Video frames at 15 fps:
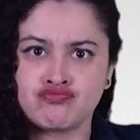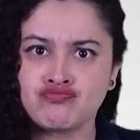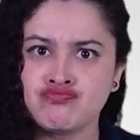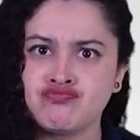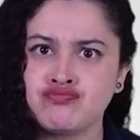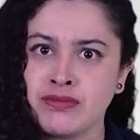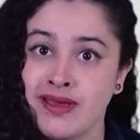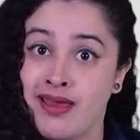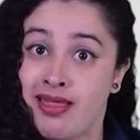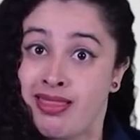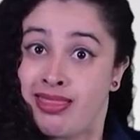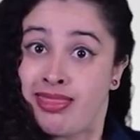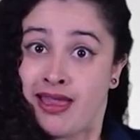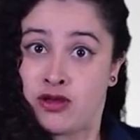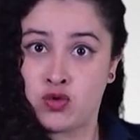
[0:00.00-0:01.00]
del
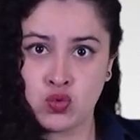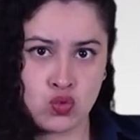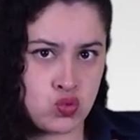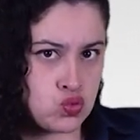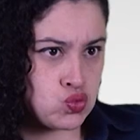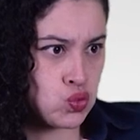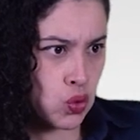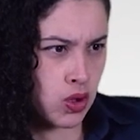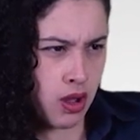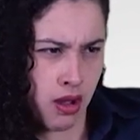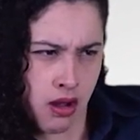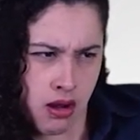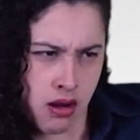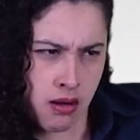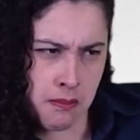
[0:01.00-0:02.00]
ejercicio
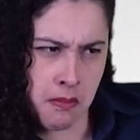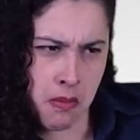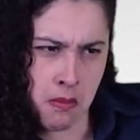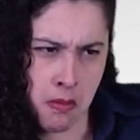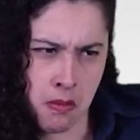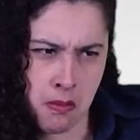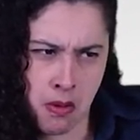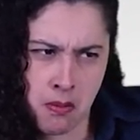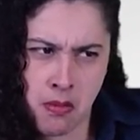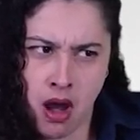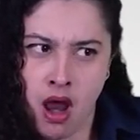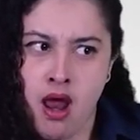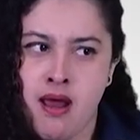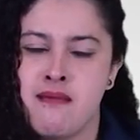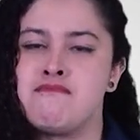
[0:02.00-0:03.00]
efectivo de
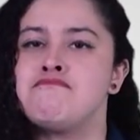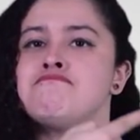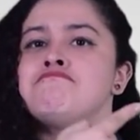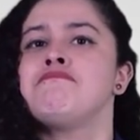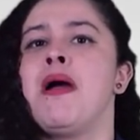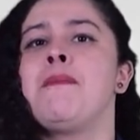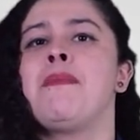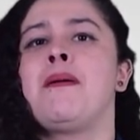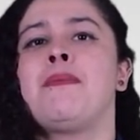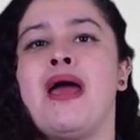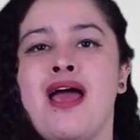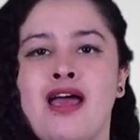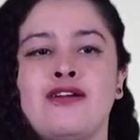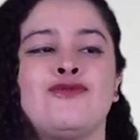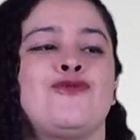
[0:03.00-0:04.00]
todos los derechos de
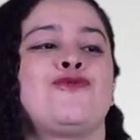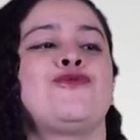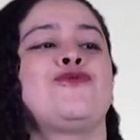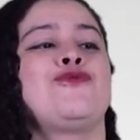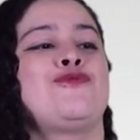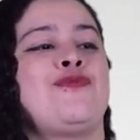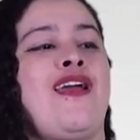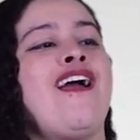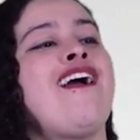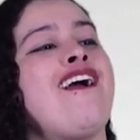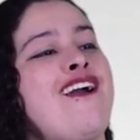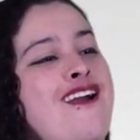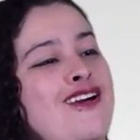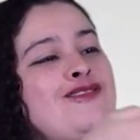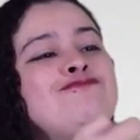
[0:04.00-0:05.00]
las personas
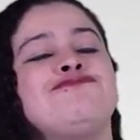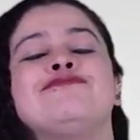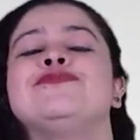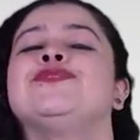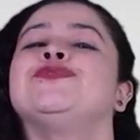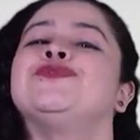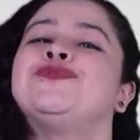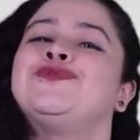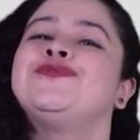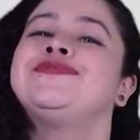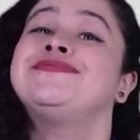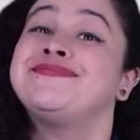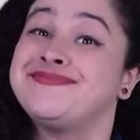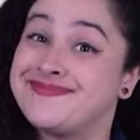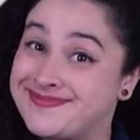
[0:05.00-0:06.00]
con
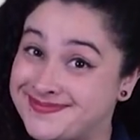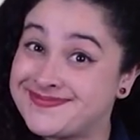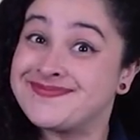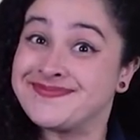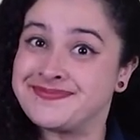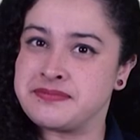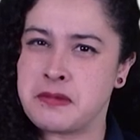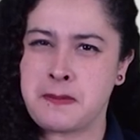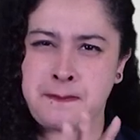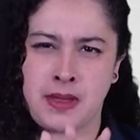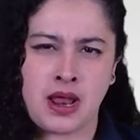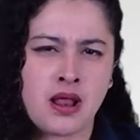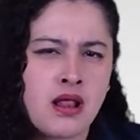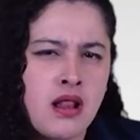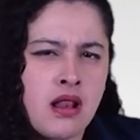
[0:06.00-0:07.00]
discapacidad y de su
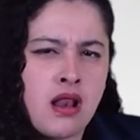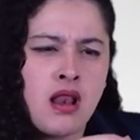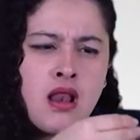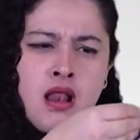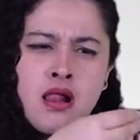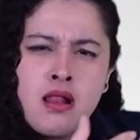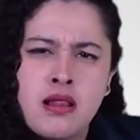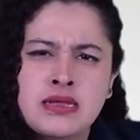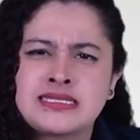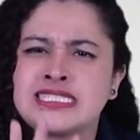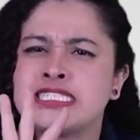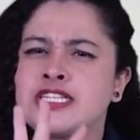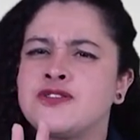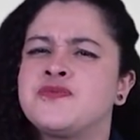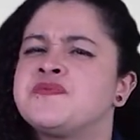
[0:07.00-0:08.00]
inclusión,
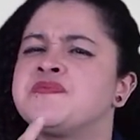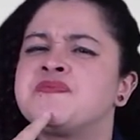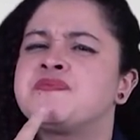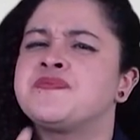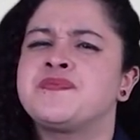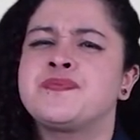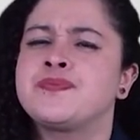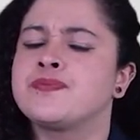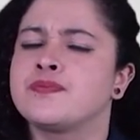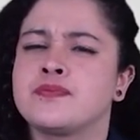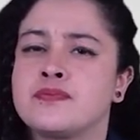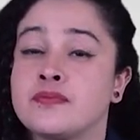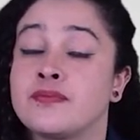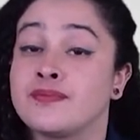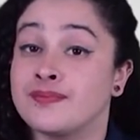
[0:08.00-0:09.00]

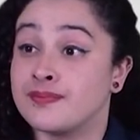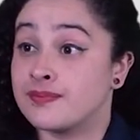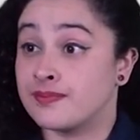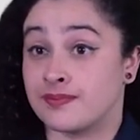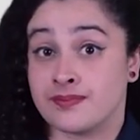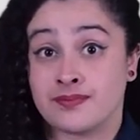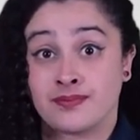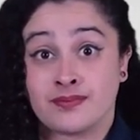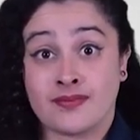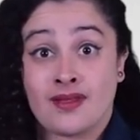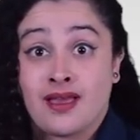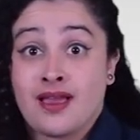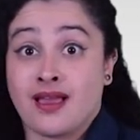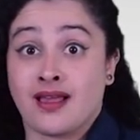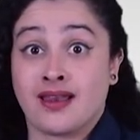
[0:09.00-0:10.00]
que las
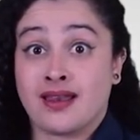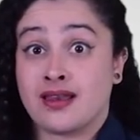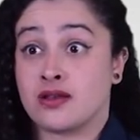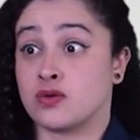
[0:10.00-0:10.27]
entidades